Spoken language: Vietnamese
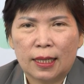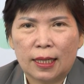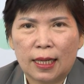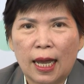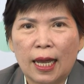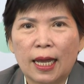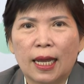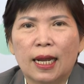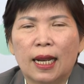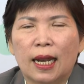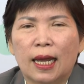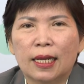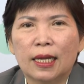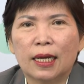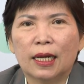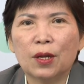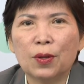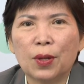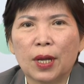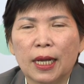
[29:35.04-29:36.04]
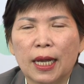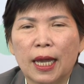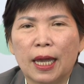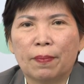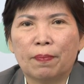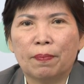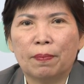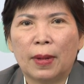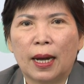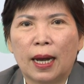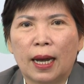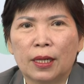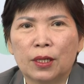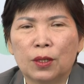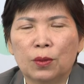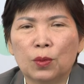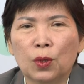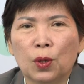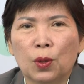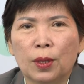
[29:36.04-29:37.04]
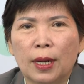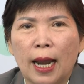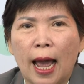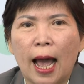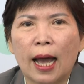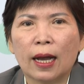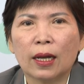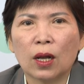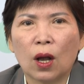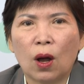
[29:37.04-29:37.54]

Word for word: đây là những cái doanh nghiệp mà chúng tôi đã